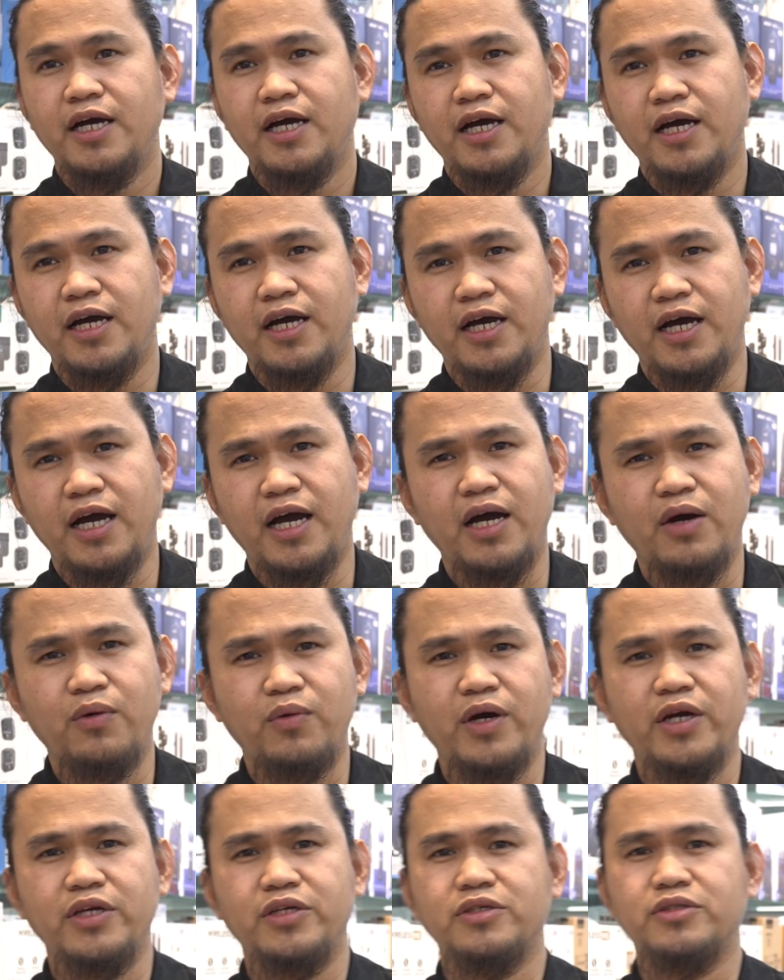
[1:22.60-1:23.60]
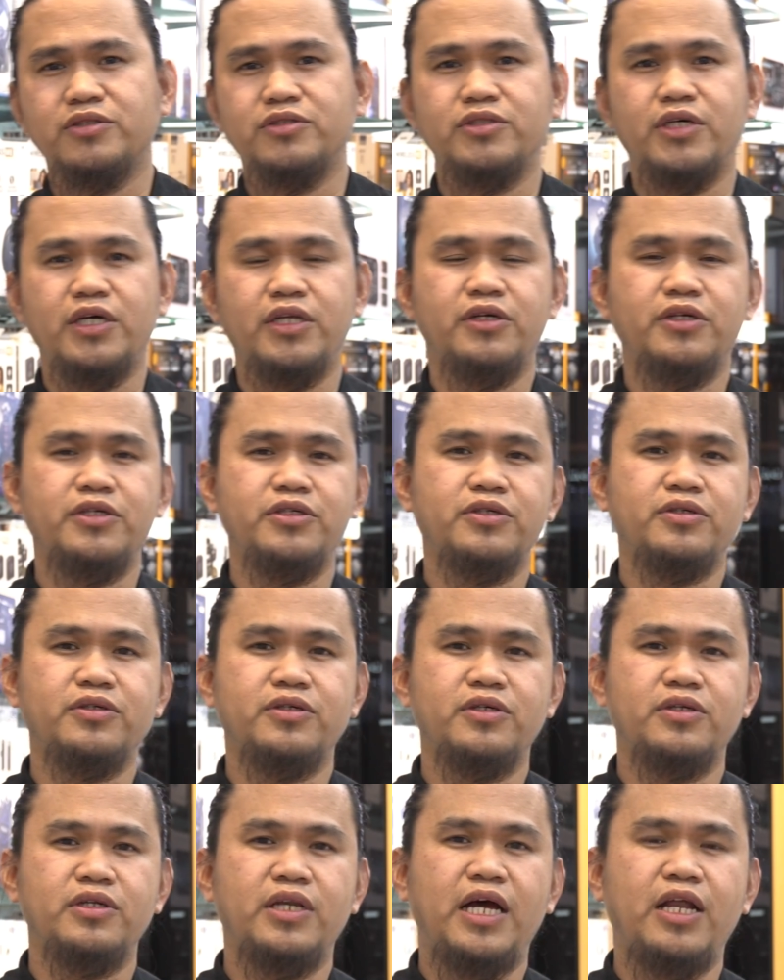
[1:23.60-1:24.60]
awa yung ano
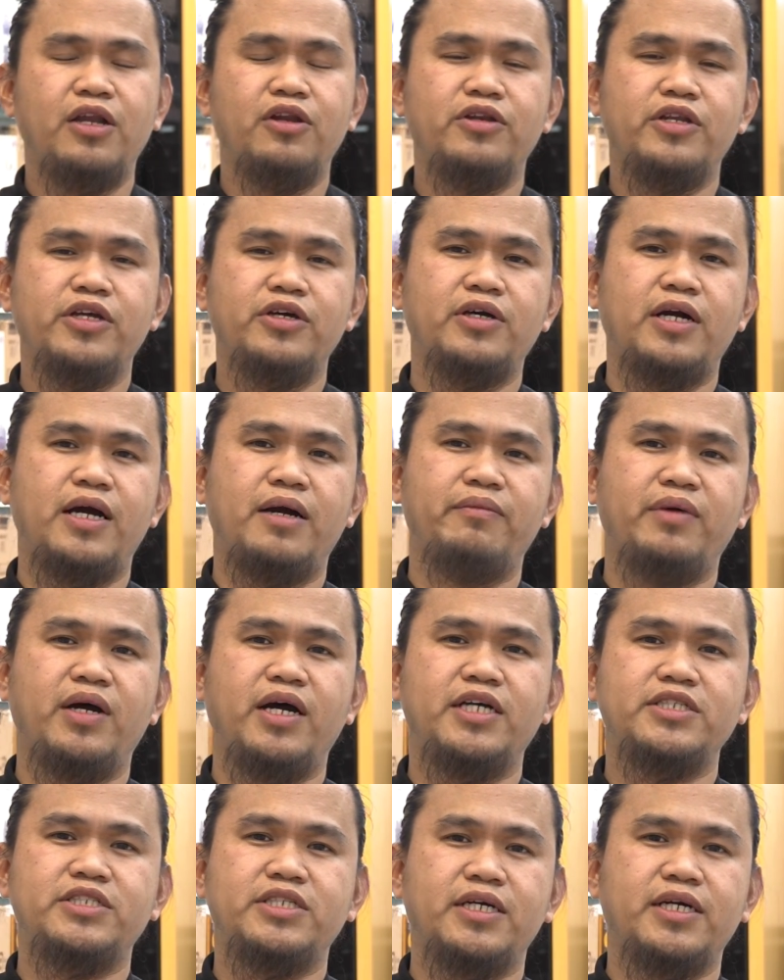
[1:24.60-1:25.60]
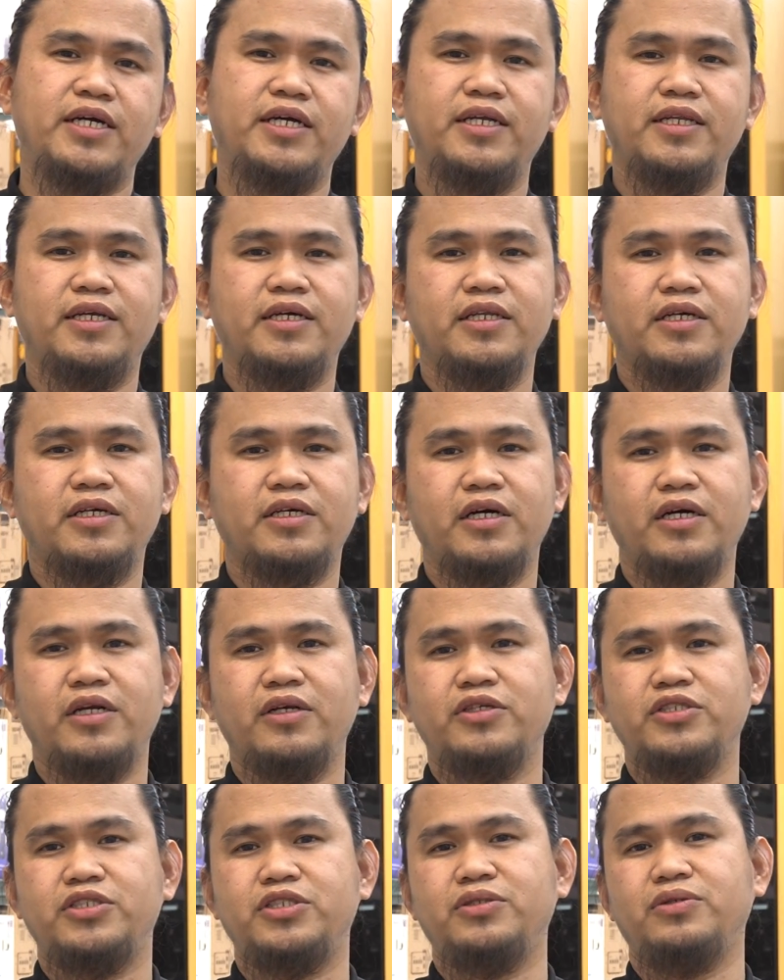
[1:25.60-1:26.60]
yung lalo na yung ama at saka ina ni
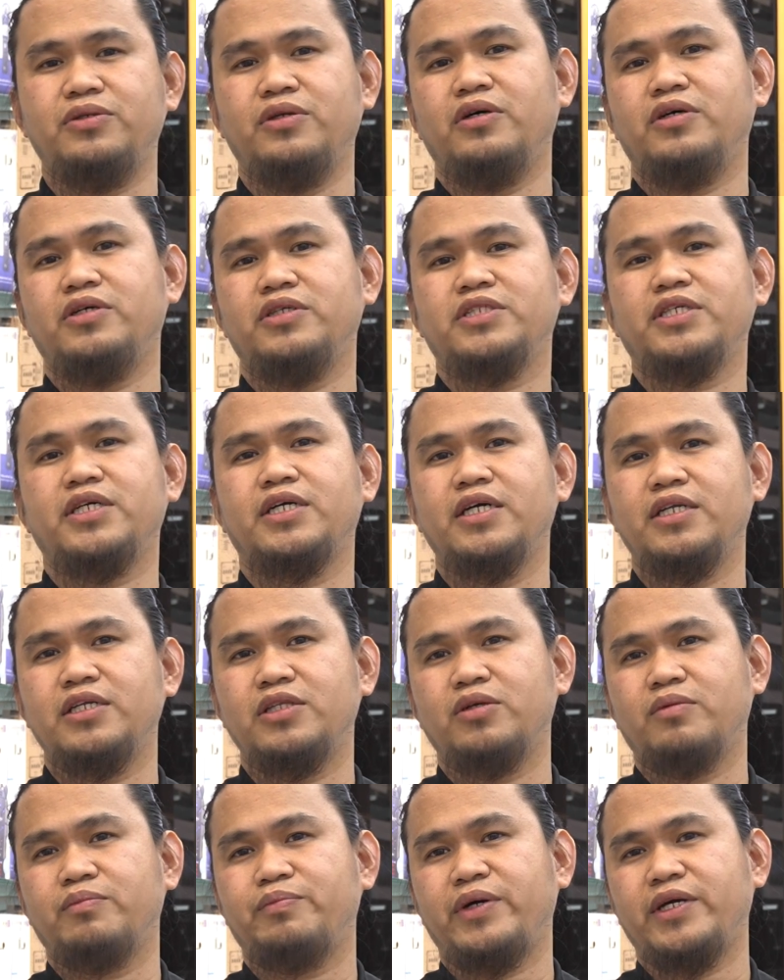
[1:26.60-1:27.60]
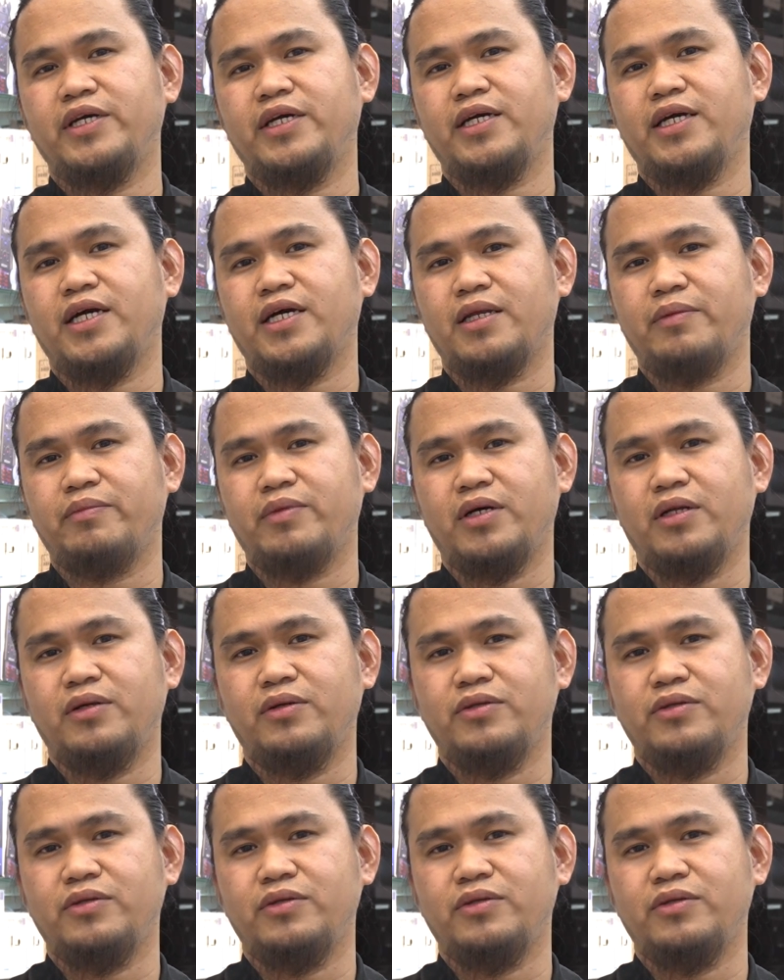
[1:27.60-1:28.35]
Carlos Yulo sa ganitong pangyayari mga